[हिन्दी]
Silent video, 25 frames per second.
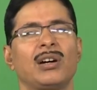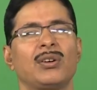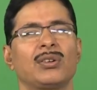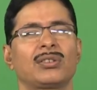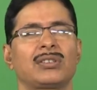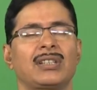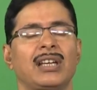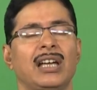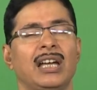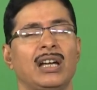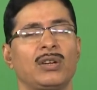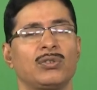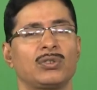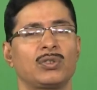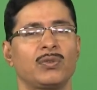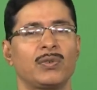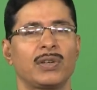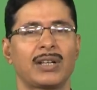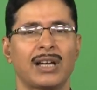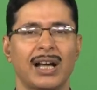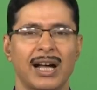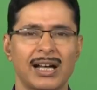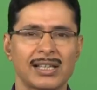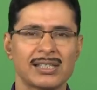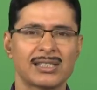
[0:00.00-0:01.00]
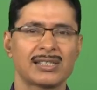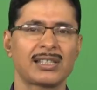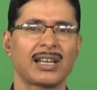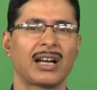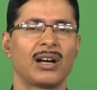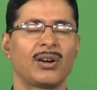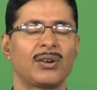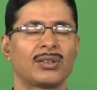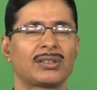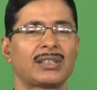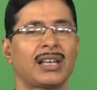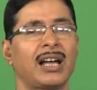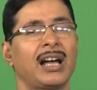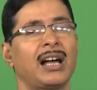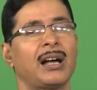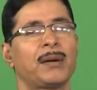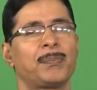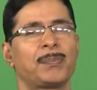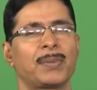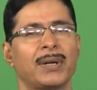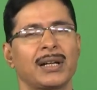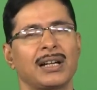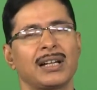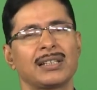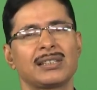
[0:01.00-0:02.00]
क्या होता है उद्विकास क्या होता है
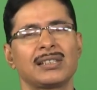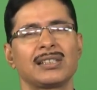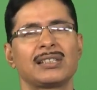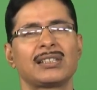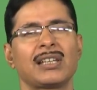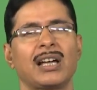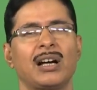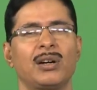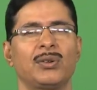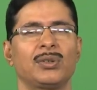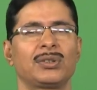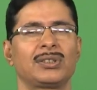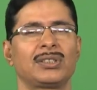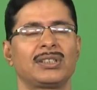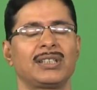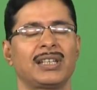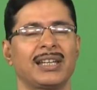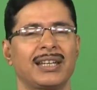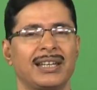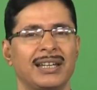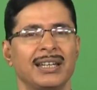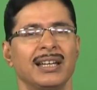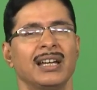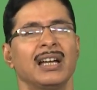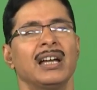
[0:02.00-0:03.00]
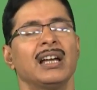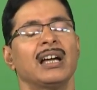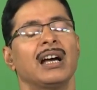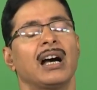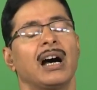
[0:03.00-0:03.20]
प्रगति क्या होती है